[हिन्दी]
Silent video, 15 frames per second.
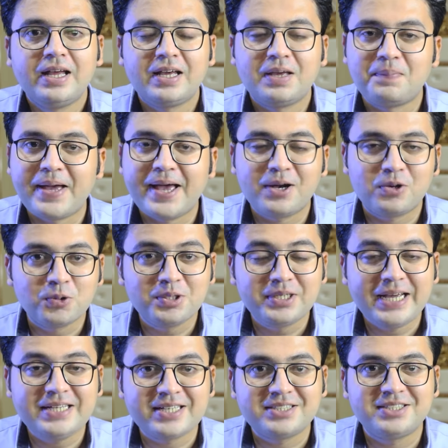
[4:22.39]
कि मैं खुद
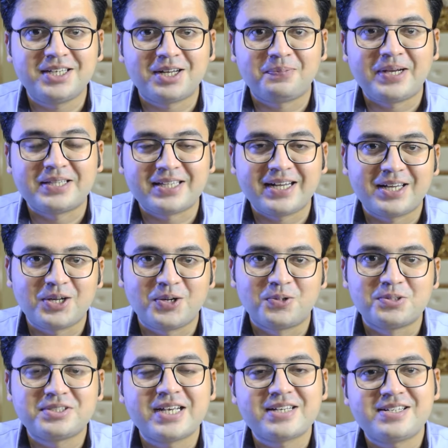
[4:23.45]
नहीं जज कर पाता कि
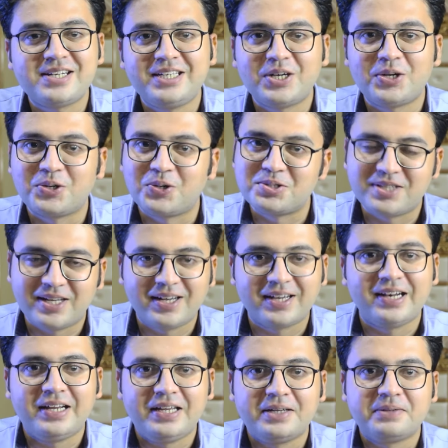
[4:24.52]
कौन सा असली है और कौन सा
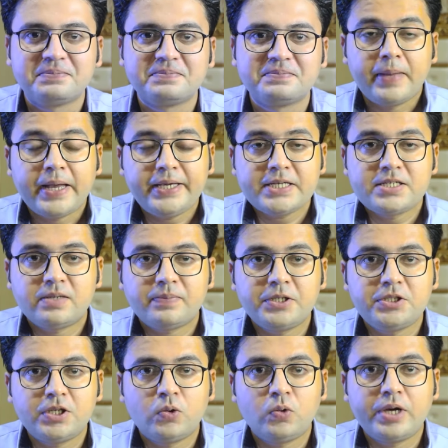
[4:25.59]
नकली है मैं ये
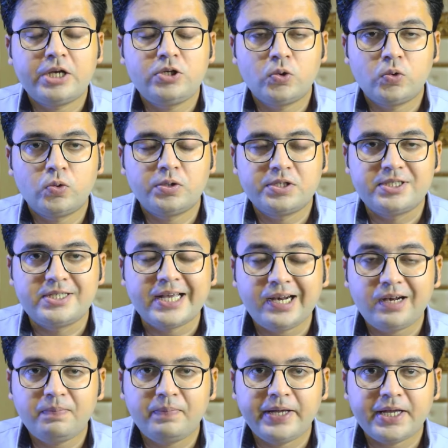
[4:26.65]
समझता हूँ कि जो
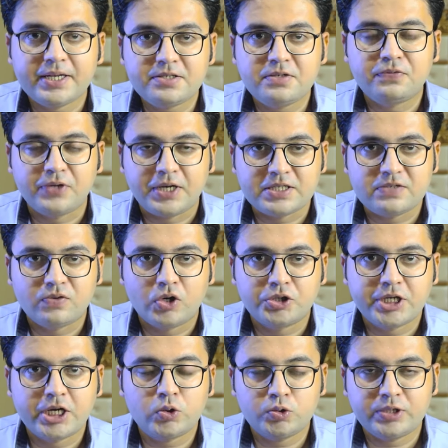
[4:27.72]
जेल बेस्ड फेस
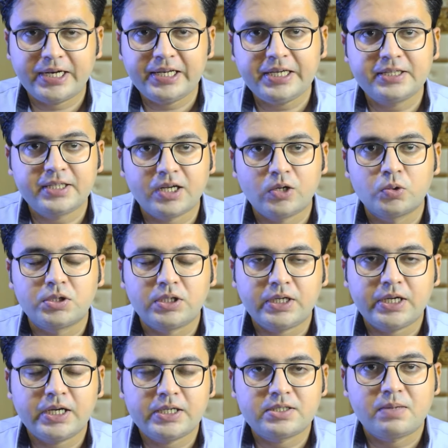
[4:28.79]
वॉश हैं जो जेल की तरह होते
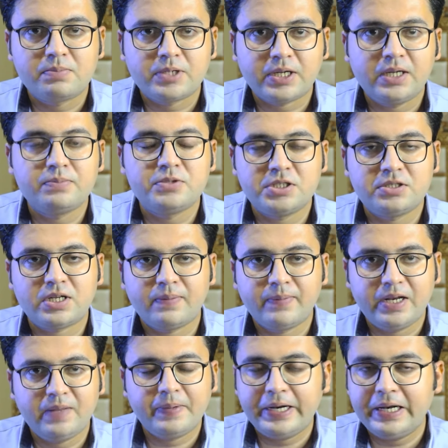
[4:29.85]
हैं समटाइम जिस तरह
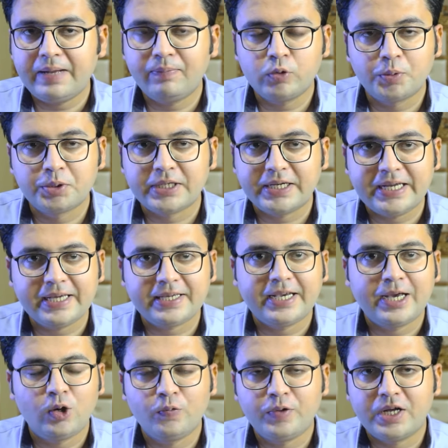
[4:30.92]
मैंने पहले आपको बताया कि
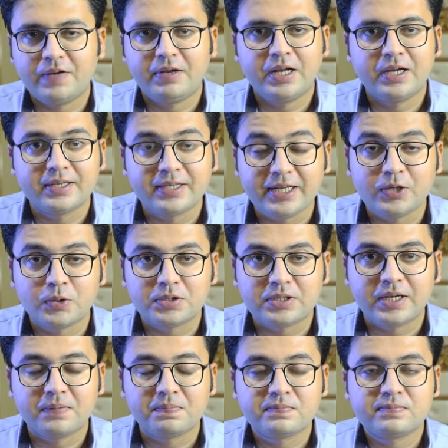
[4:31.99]
एलोवेरा वाला ग्रीन
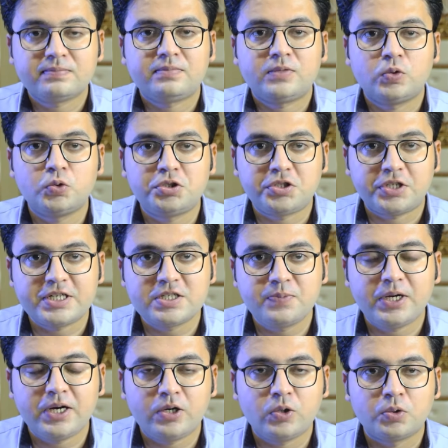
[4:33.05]
होता है कुछ
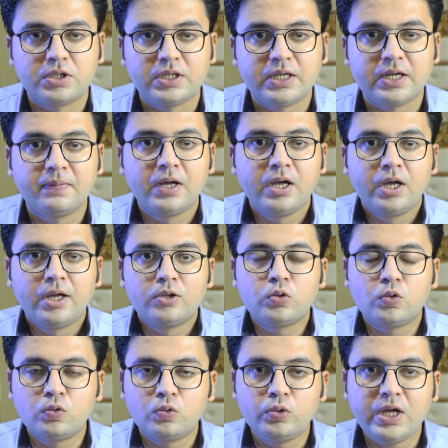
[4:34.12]
ट्रांसपेरेंट होते हैं
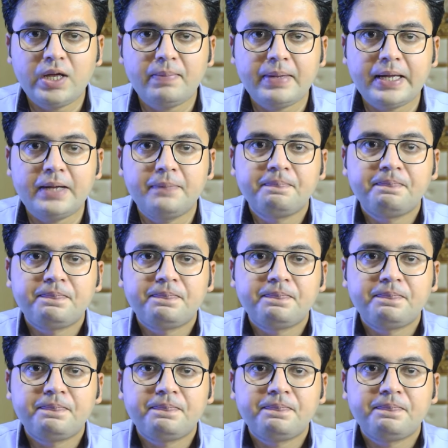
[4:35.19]
तो उन्हें मैं